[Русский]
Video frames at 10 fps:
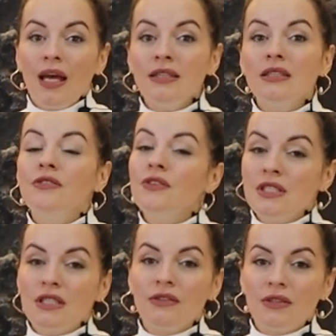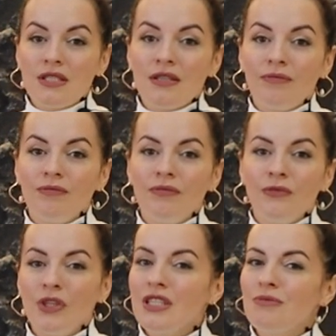Это дефицит веса,
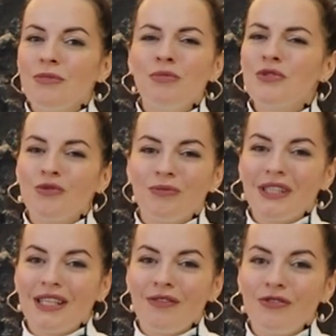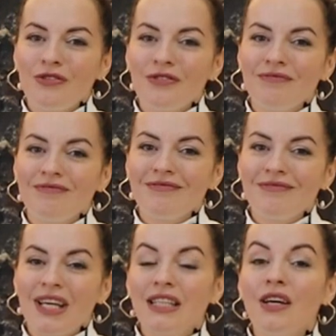но я себе безумно нравлюсь.
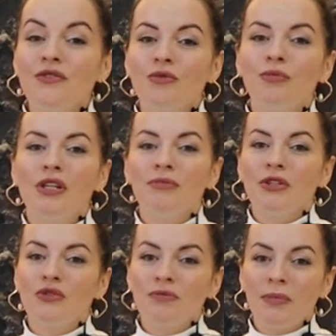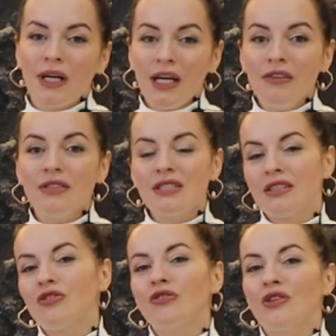Когда все более-менее успокаивается,
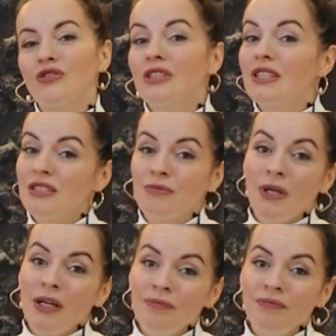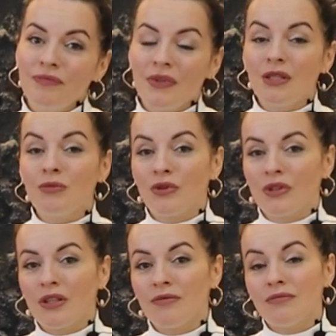я начинаю жить для себя и
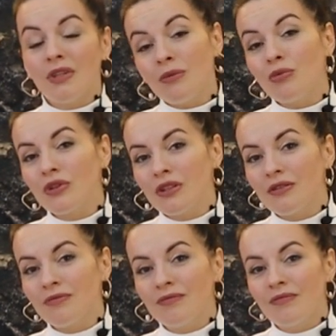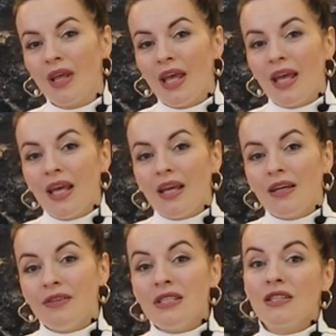ребенка, работать.
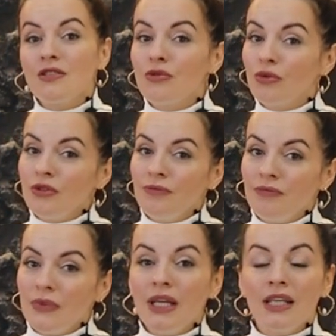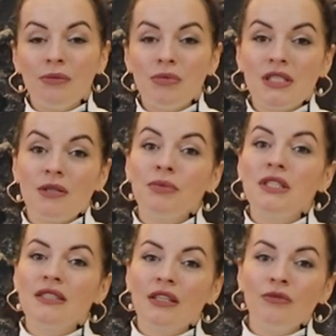Вес растет и колеблется
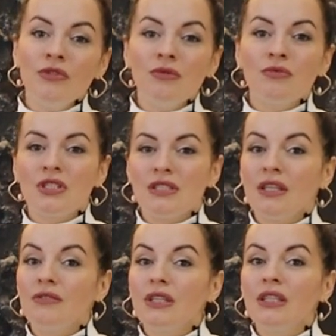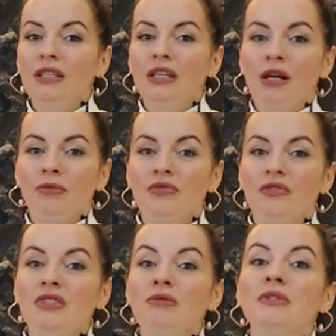58-62 кг в
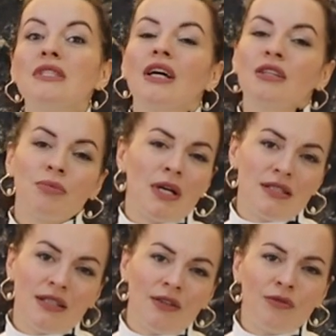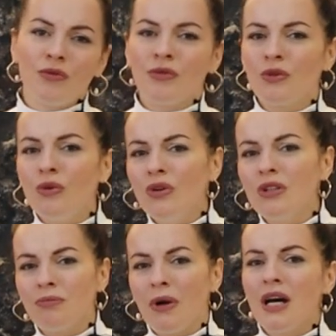зависимости от праздников. Новый
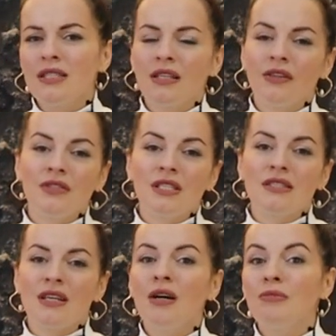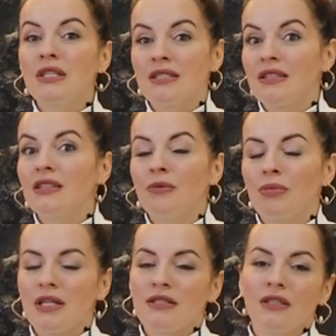год, Пасха, все самые сытные
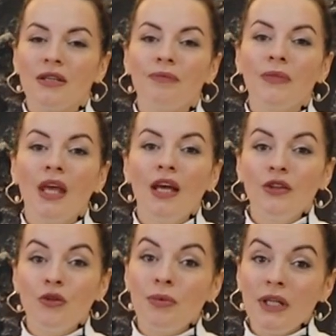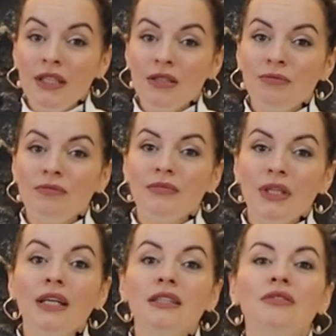праздники. Но при этом
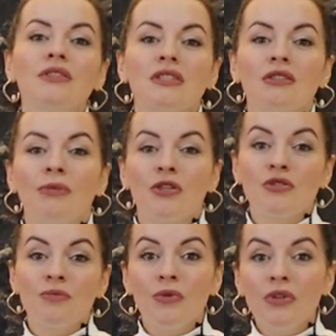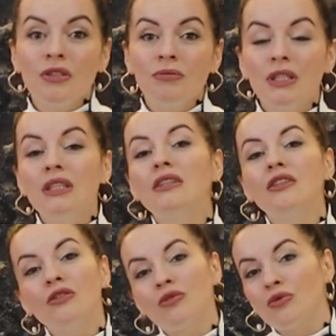я активно занимаюсь спортом и
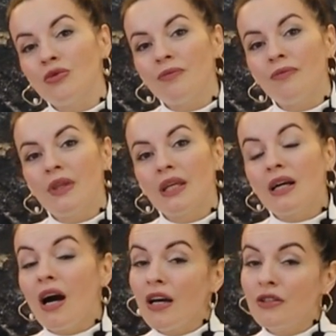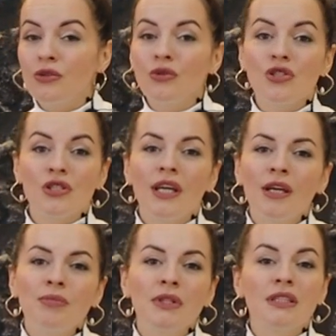тренирую. Кардио,
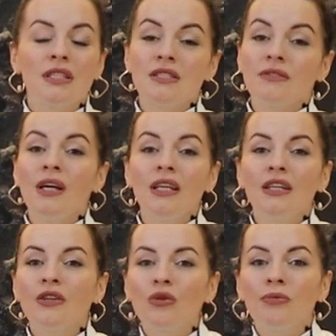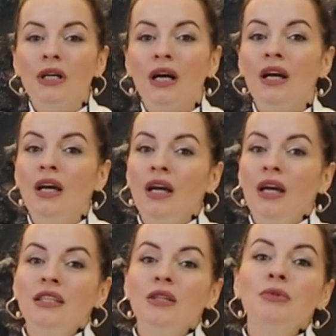шейпинг, танцевальная аэробика.
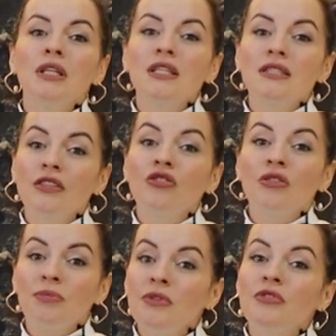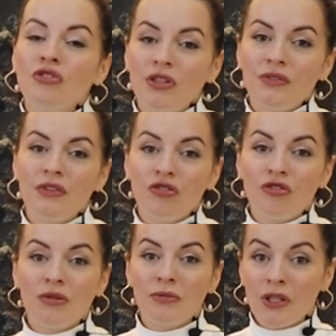Я была достаточно привычна к
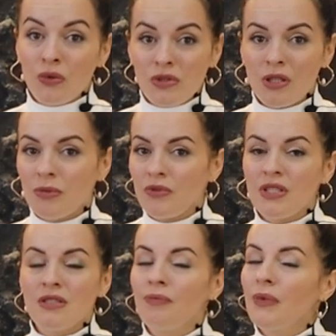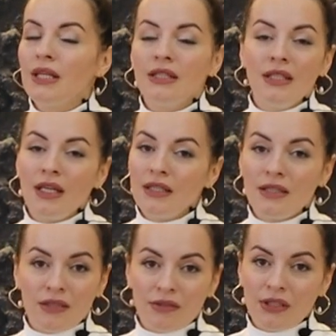физическим нагрузкам и вес не
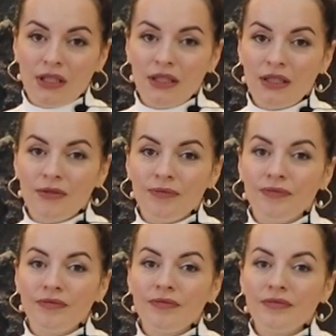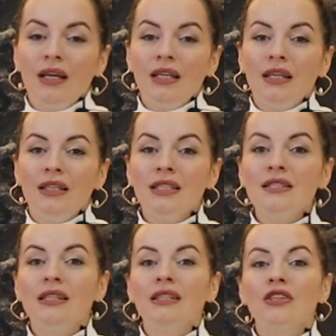реагировал на них.
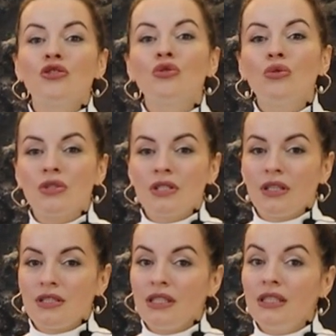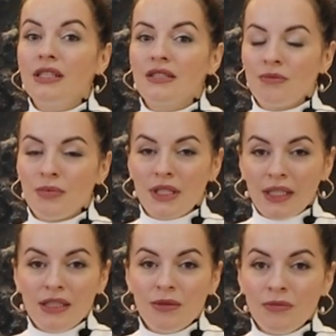Если я жестко следила за
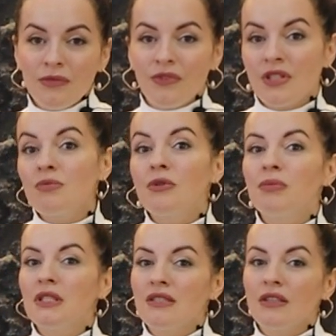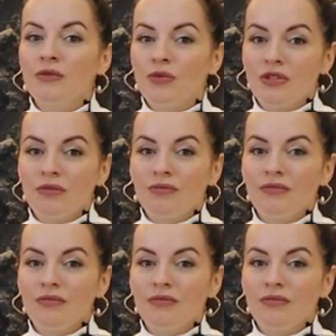питанием, вес был 58.